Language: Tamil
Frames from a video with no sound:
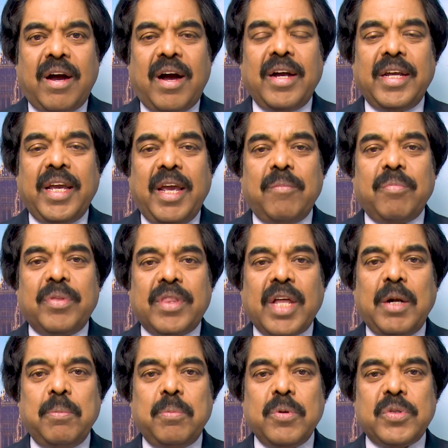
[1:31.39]
அங்கே
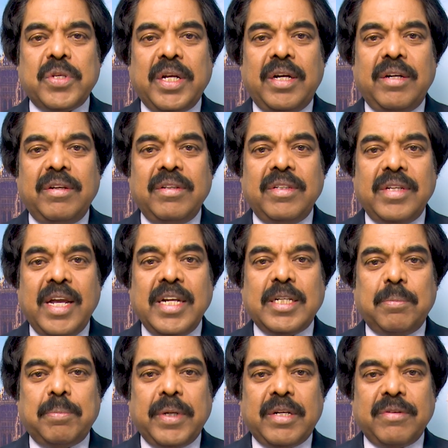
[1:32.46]
தடுப்பூசிகள்
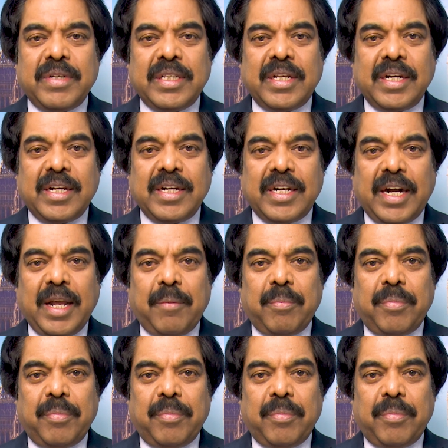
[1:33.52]
ஏற்றப்பட்டு வந்திருக்கின்றன